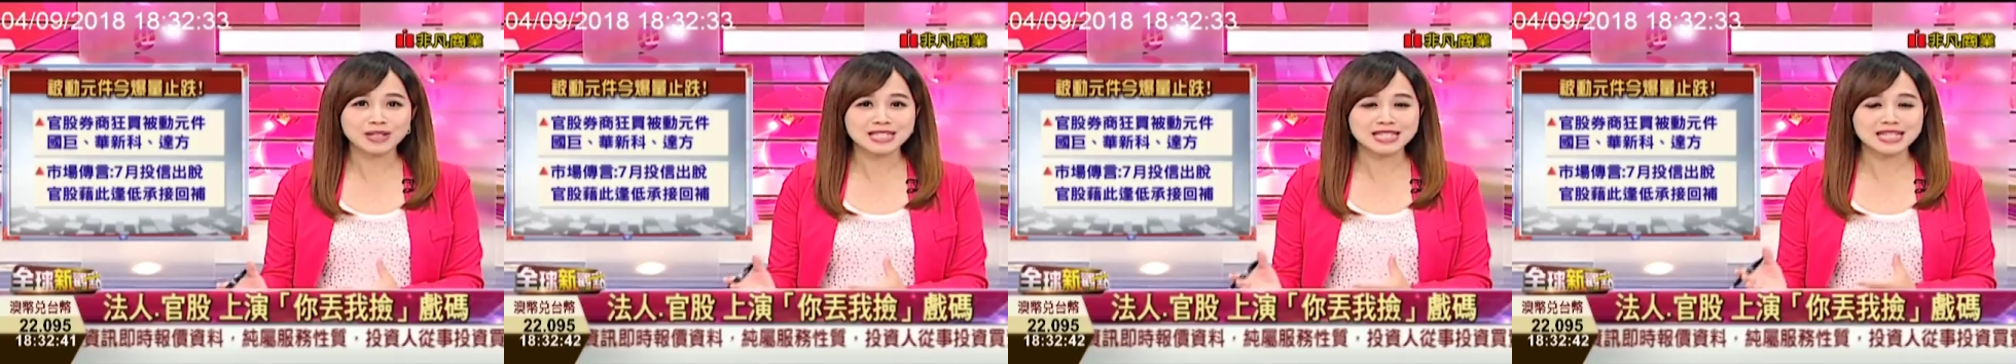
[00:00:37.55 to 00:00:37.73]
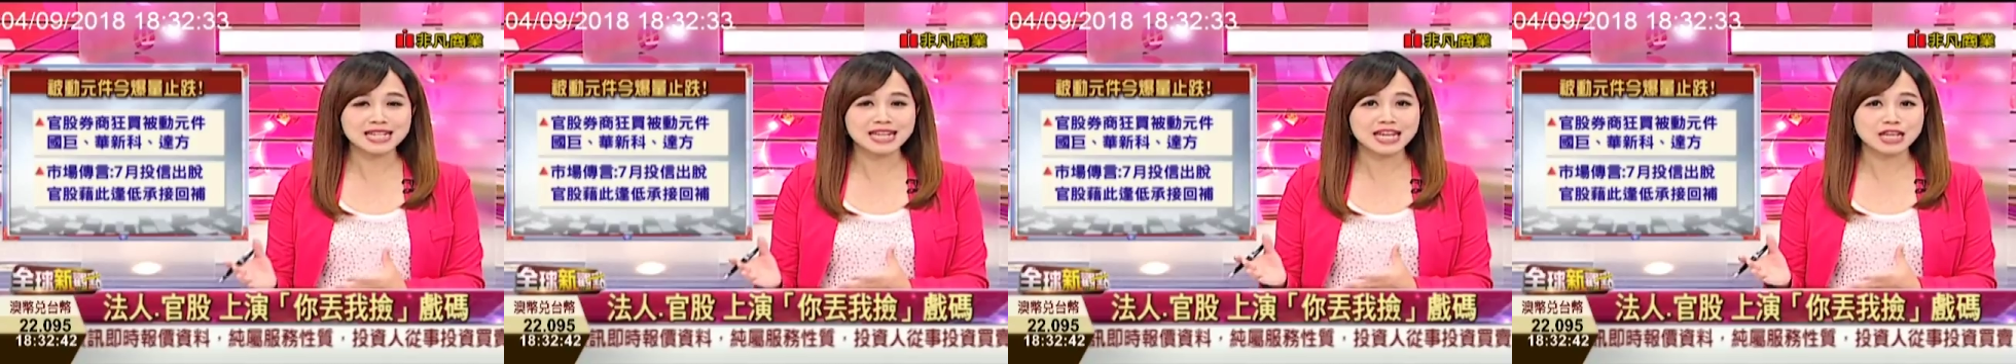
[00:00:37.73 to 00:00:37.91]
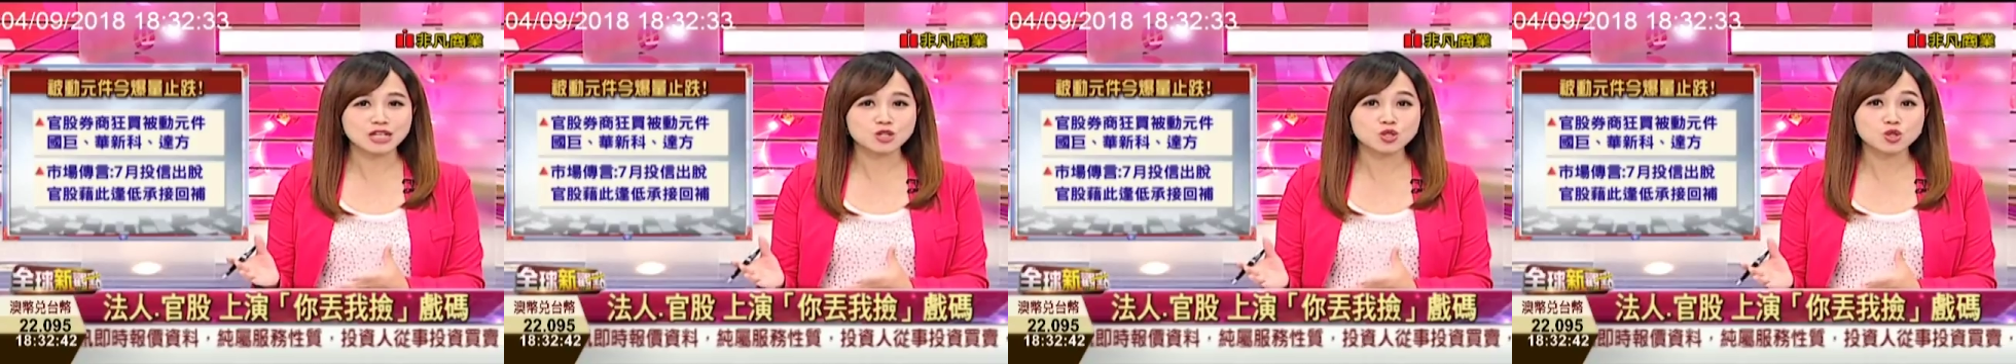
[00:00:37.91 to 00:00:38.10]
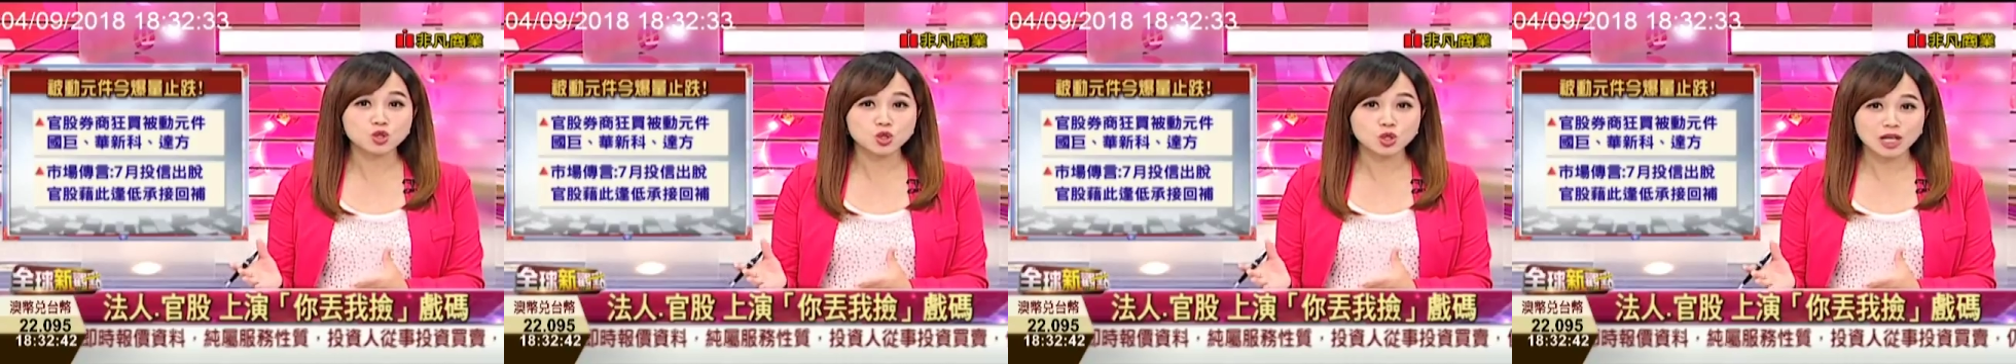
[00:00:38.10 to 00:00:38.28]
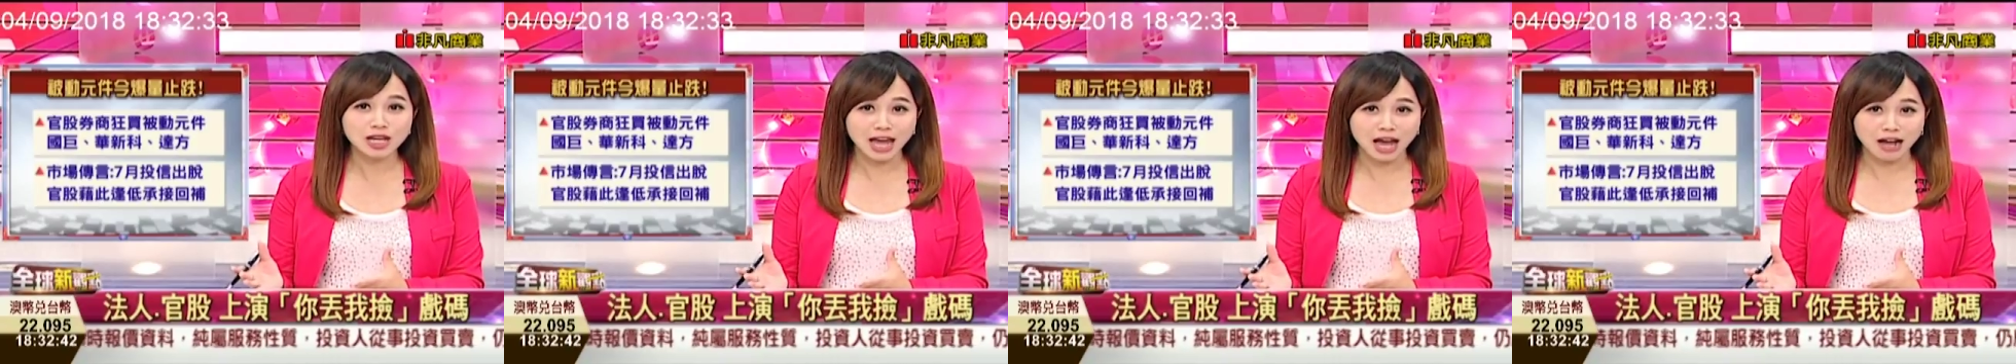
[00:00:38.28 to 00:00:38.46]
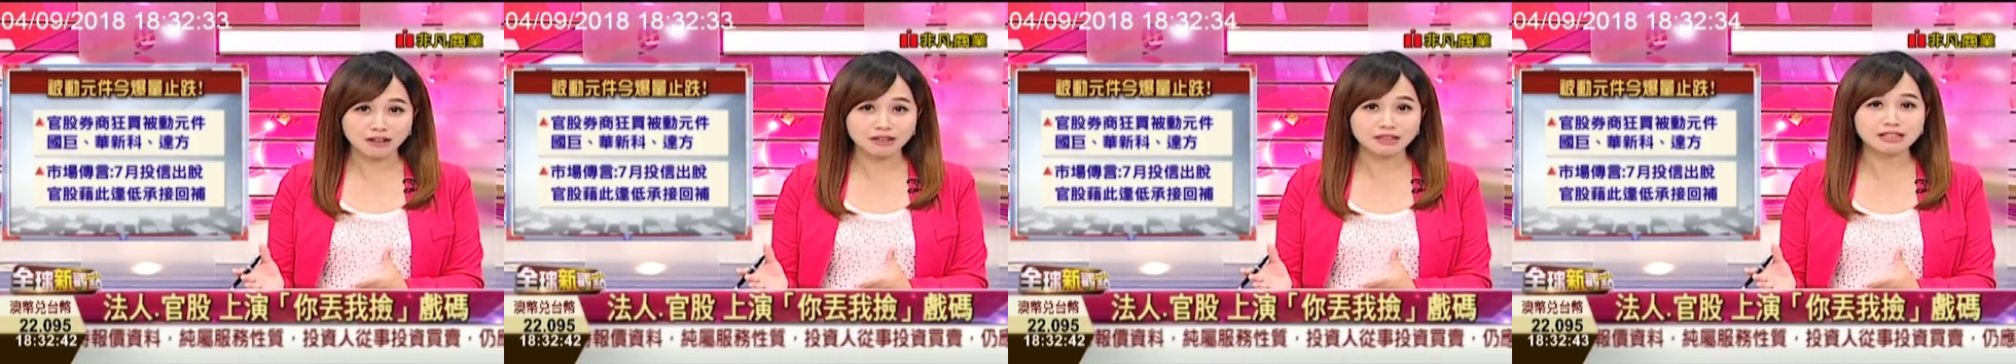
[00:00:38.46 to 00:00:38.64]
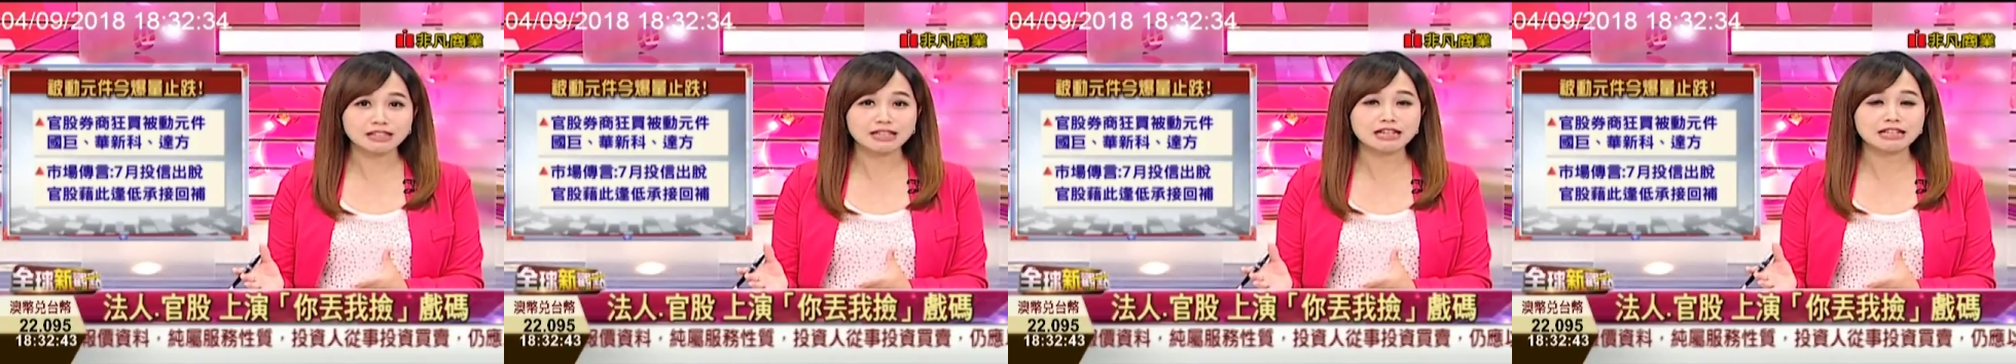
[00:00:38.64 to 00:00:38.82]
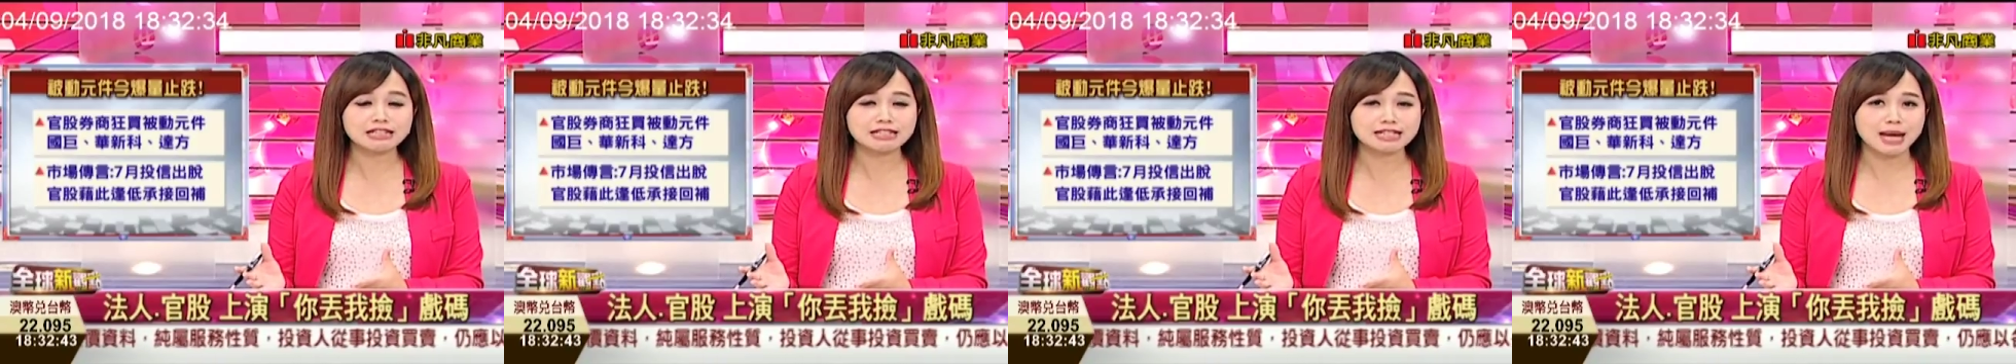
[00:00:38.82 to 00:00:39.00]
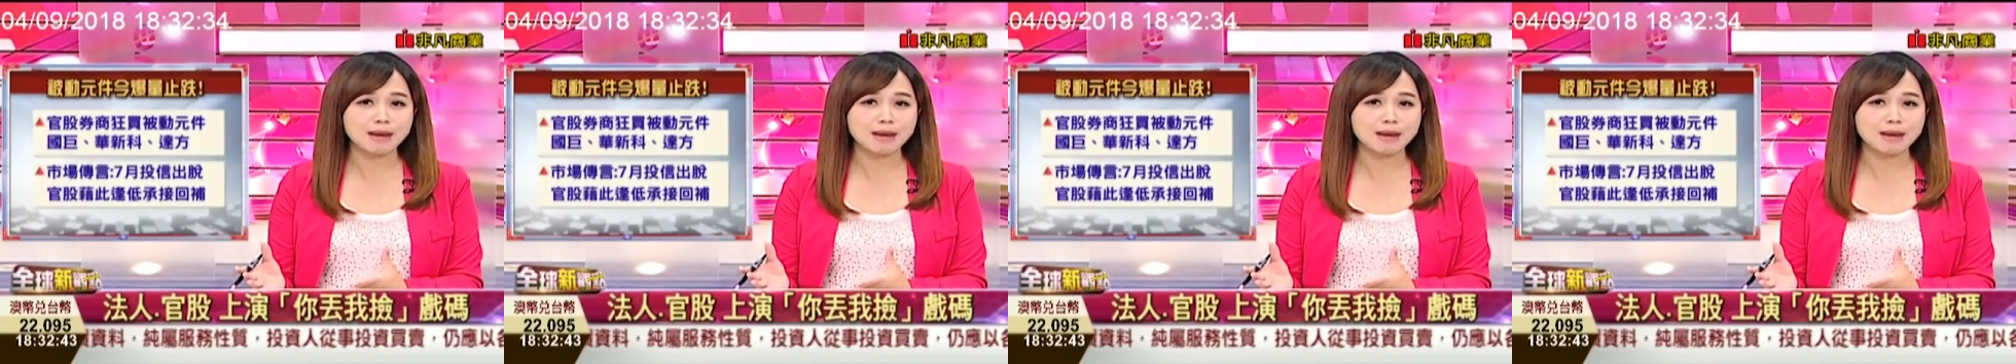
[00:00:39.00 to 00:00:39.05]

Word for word: 已经连续两天